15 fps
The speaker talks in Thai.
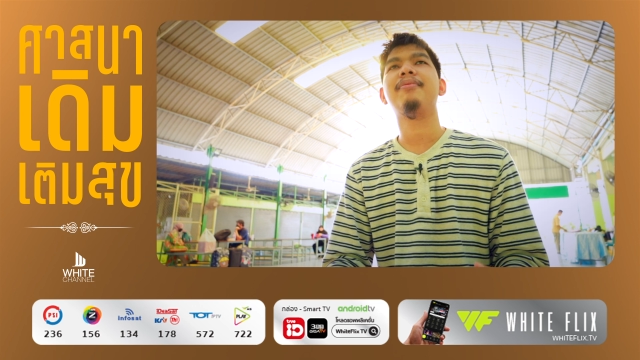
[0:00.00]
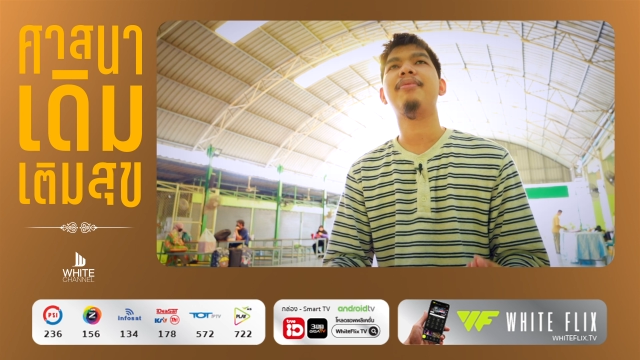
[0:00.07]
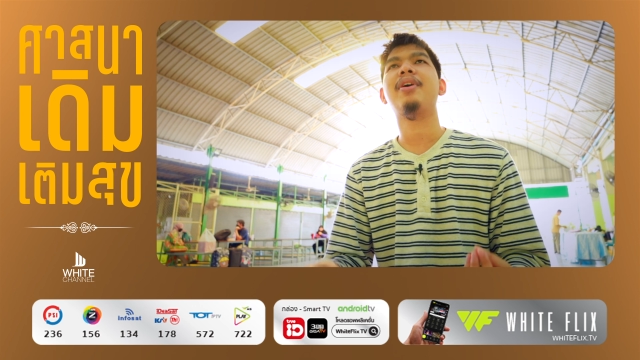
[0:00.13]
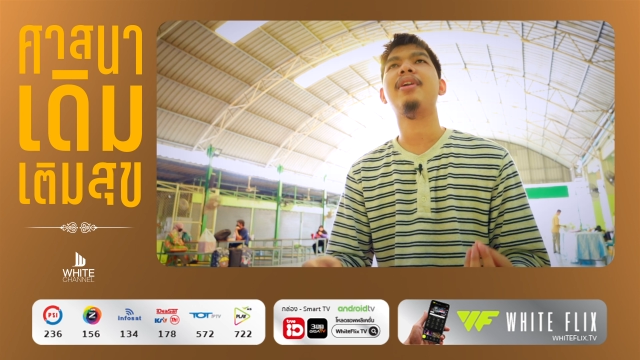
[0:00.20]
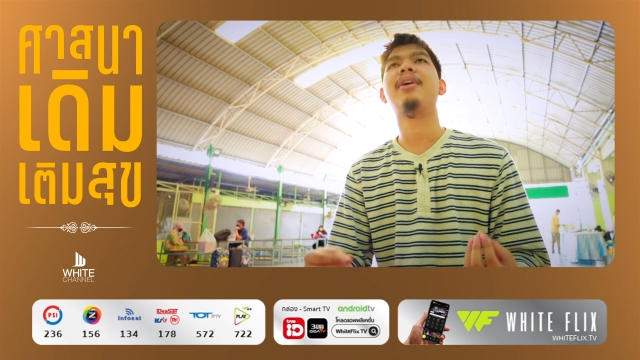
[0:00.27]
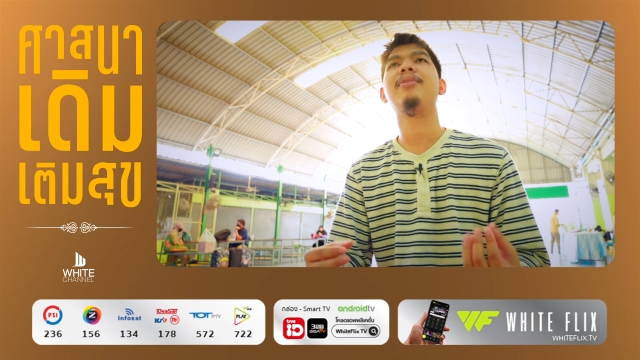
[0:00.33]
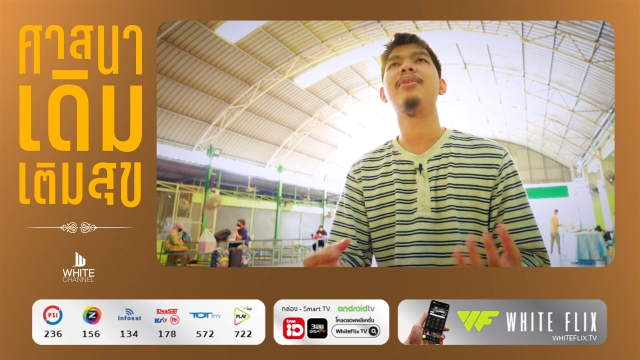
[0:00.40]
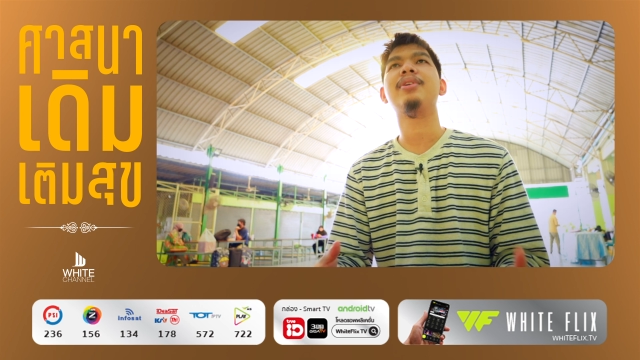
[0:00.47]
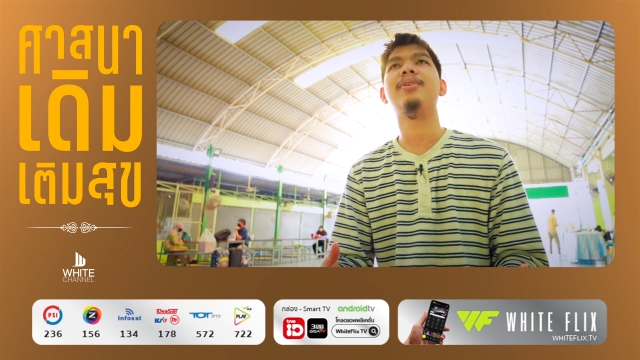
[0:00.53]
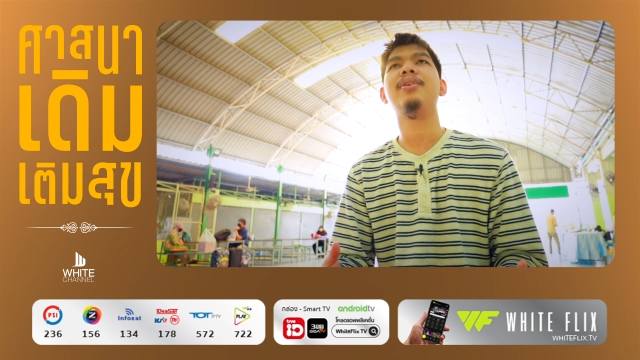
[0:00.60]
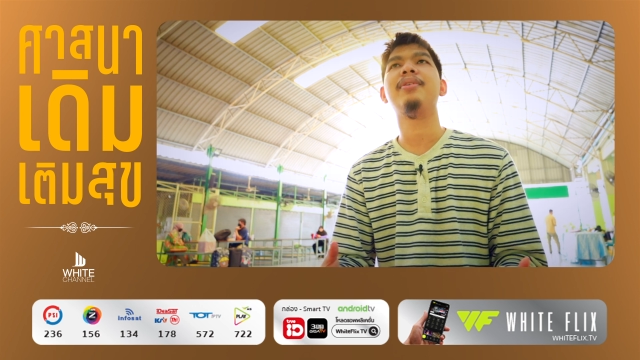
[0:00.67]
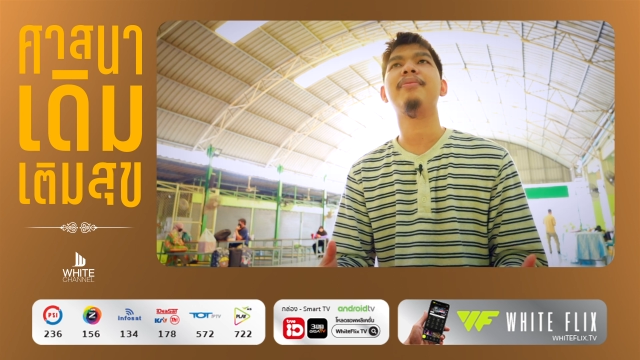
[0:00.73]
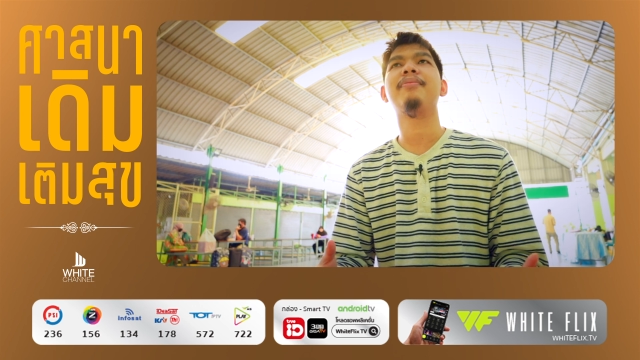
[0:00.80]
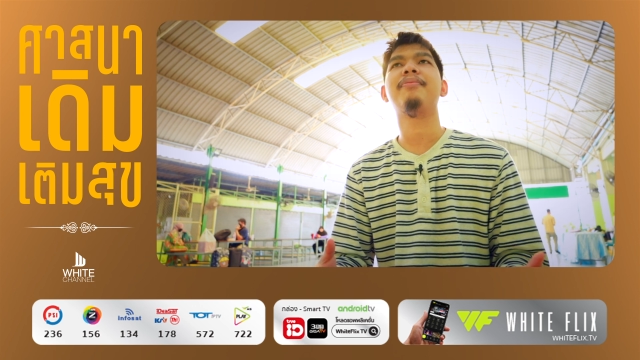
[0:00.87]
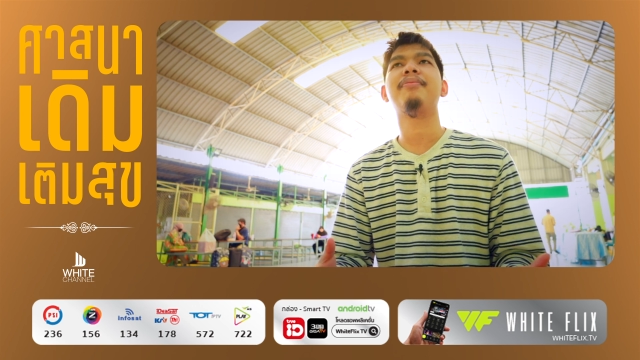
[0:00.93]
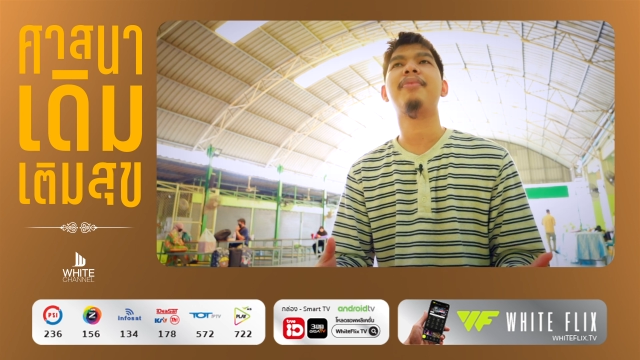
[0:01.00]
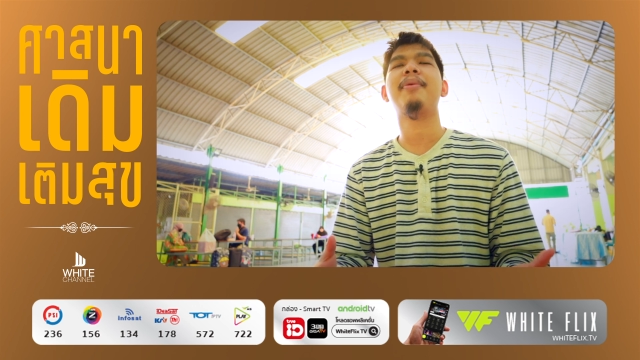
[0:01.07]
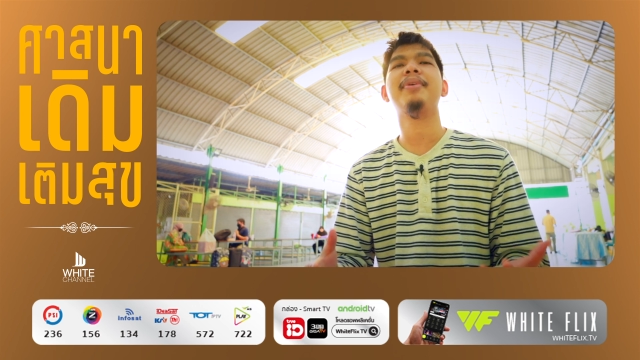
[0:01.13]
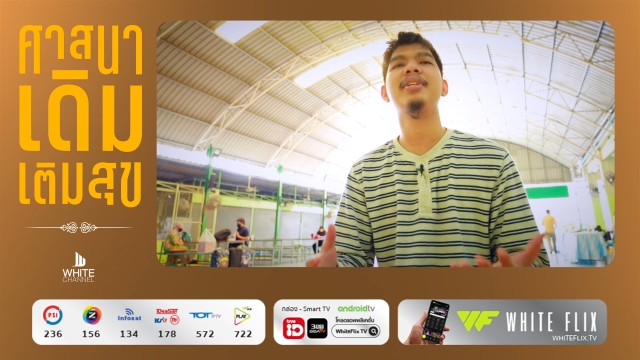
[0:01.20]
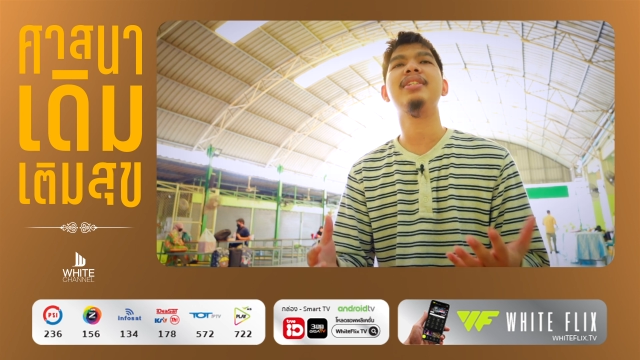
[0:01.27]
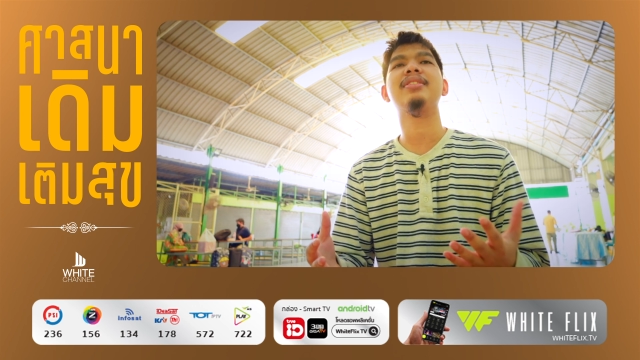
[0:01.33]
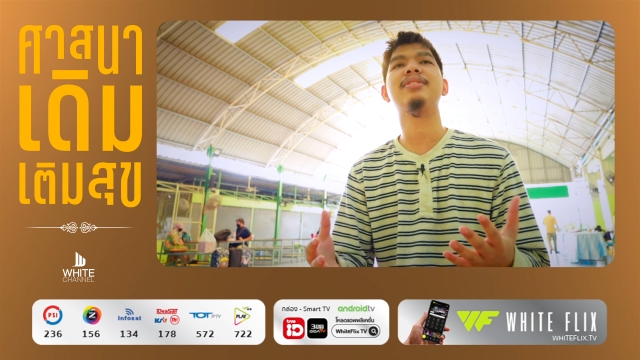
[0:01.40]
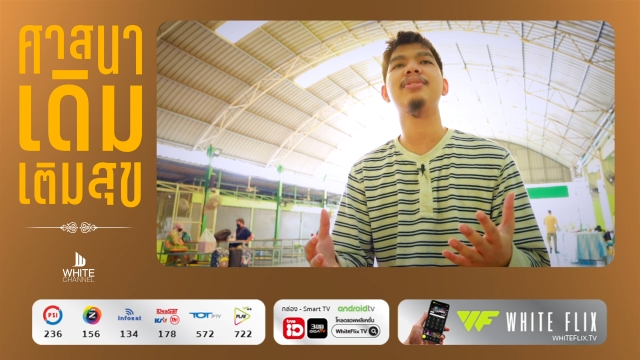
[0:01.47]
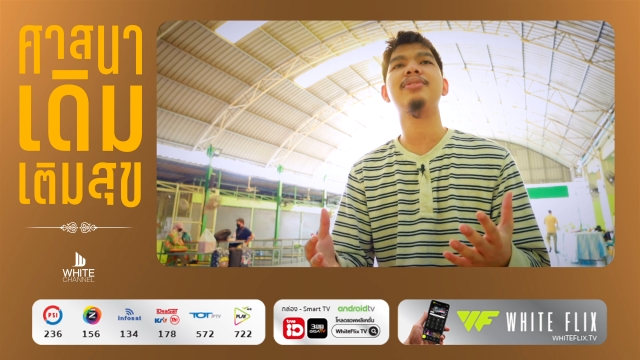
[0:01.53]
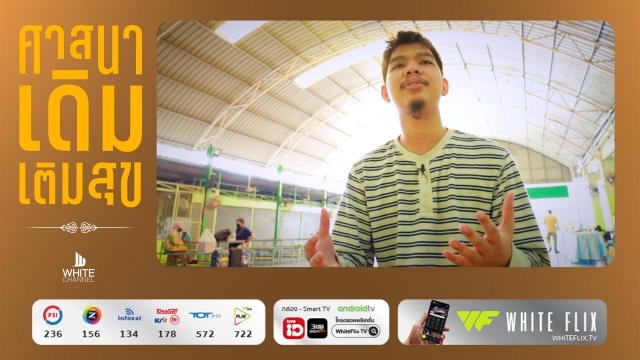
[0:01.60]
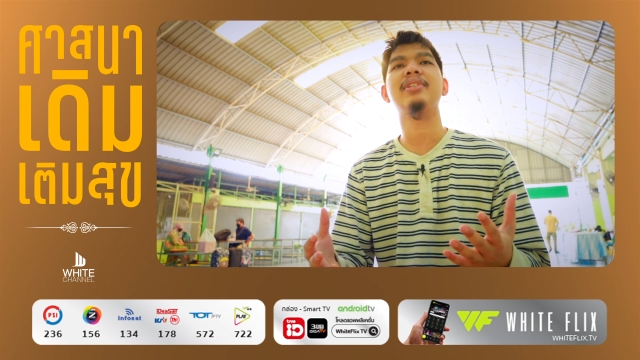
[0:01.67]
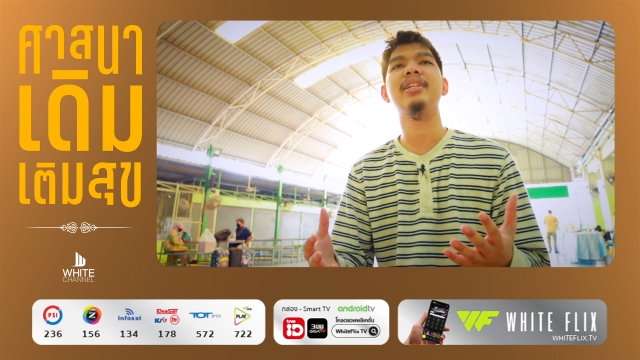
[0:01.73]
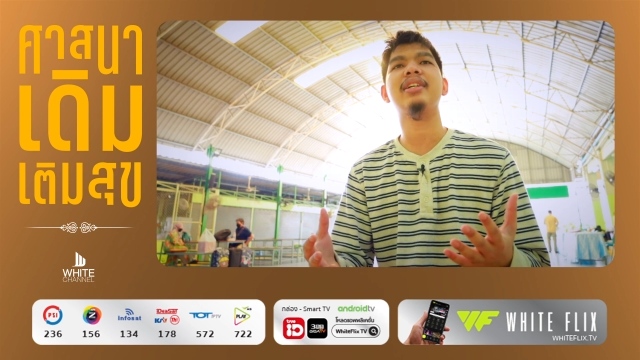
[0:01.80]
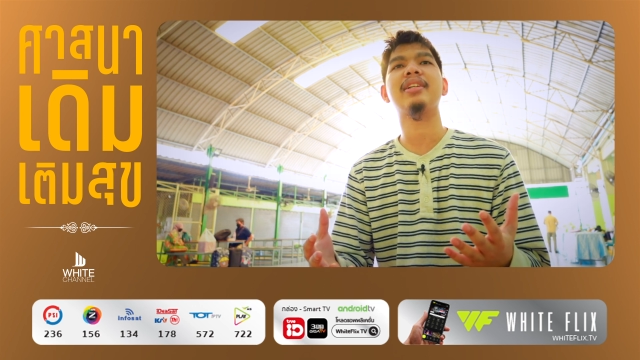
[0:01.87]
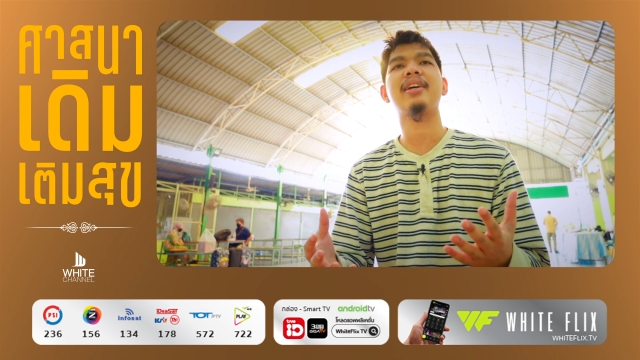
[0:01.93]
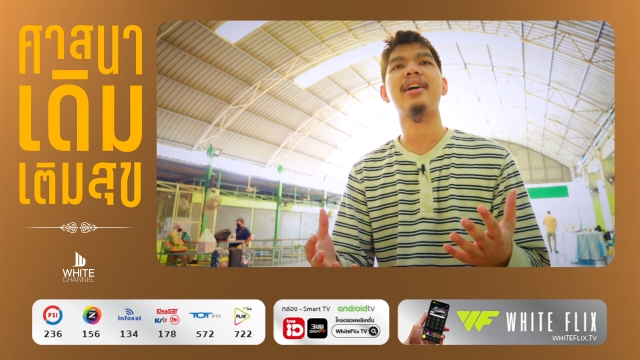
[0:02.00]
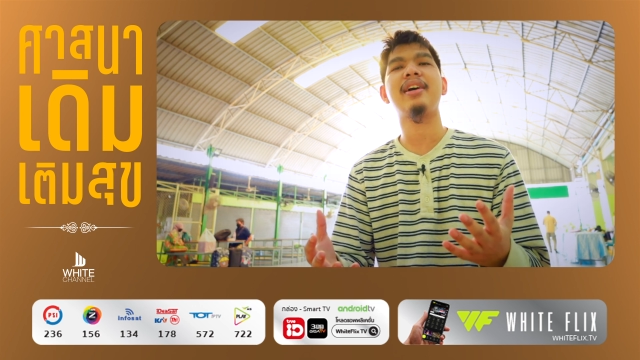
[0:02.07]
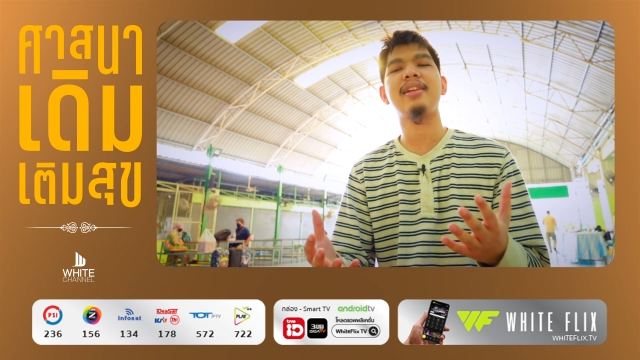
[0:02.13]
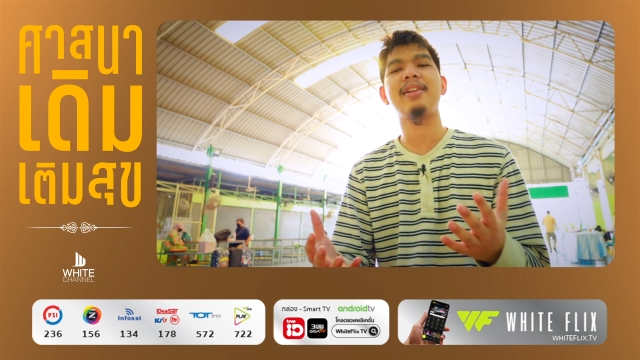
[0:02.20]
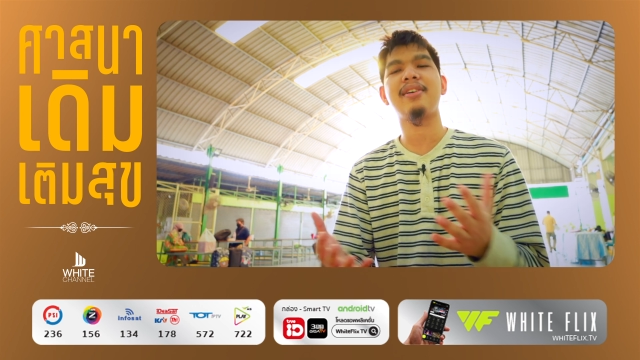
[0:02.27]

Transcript: พอเราอดทนพอไปถึงจุดๆหนึ่งแล้ว